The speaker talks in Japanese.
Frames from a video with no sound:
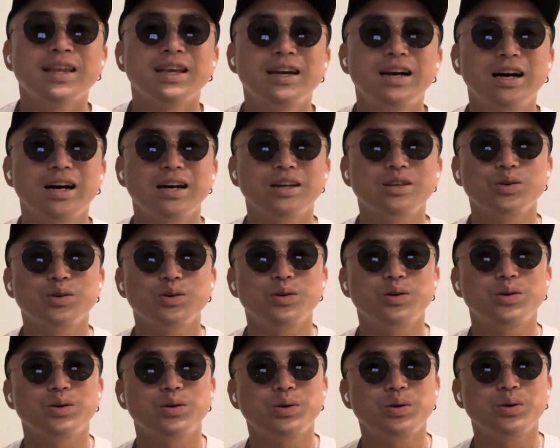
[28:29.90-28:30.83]
あ
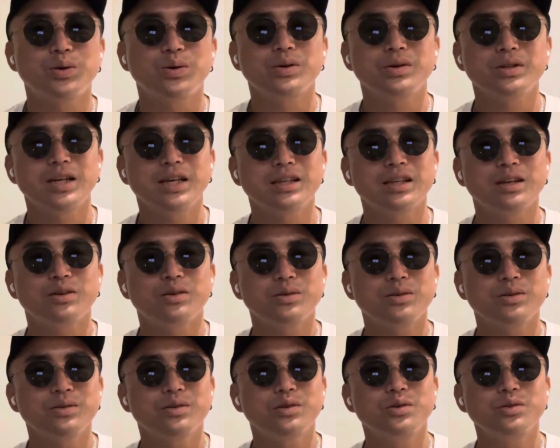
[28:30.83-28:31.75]
のー、なんだろ
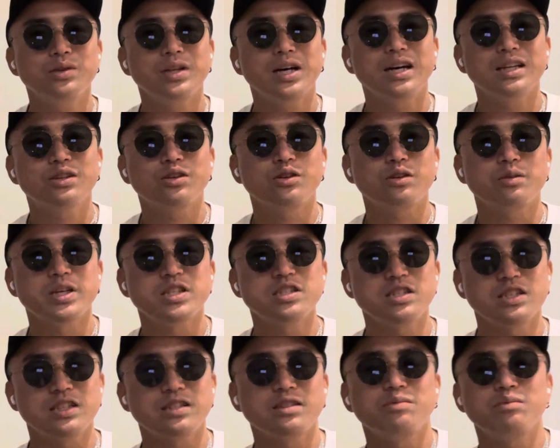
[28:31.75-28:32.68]
う飲んだ後の
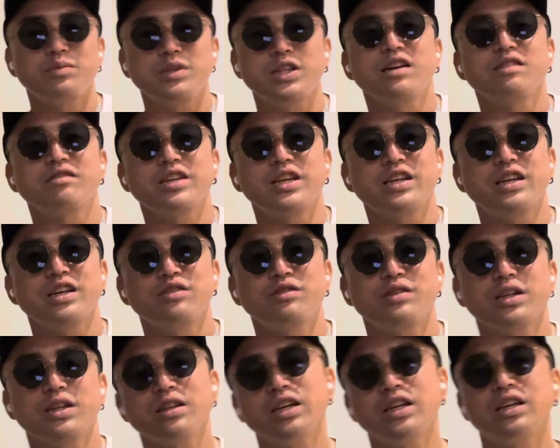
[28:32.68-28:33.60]
飯みたいなのでいけるん
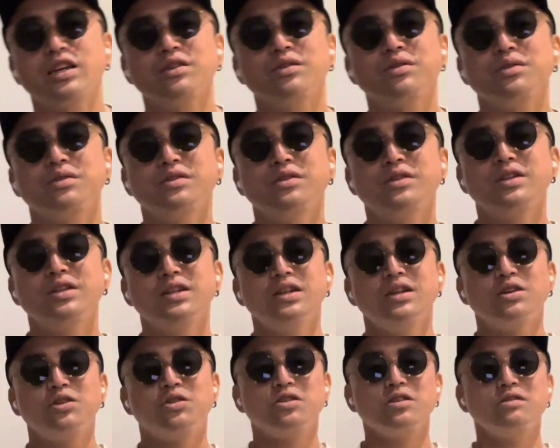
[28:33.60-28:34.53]
だったらいいけど
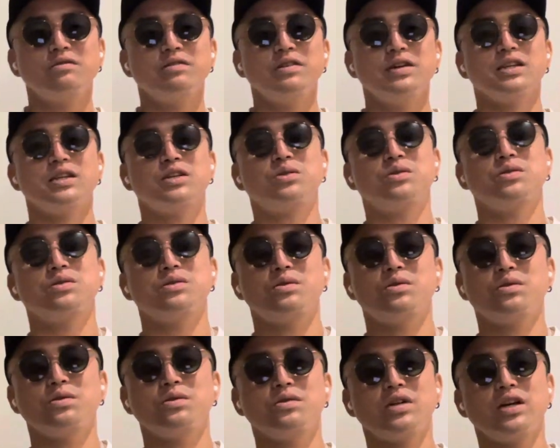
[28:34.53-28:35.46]
この前
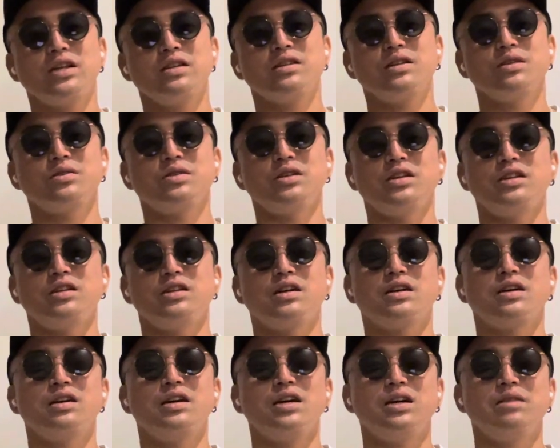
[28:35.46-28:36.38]
小倉行った時になん
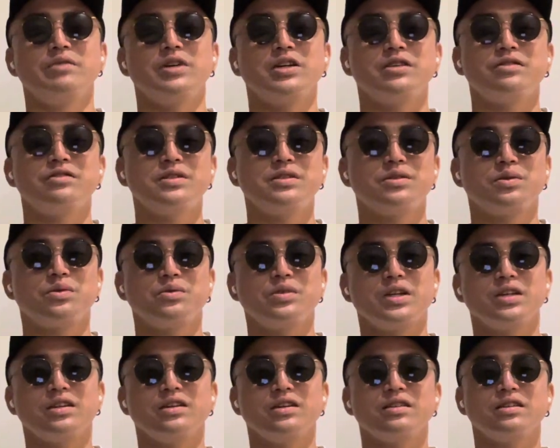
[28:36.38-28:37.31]
かラーメン食い損ねた
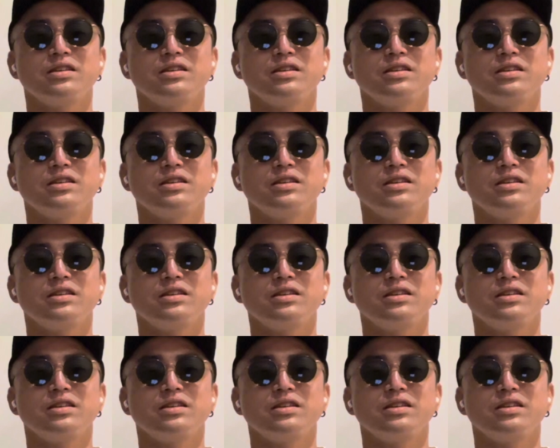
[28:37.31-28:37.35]
んで、ね、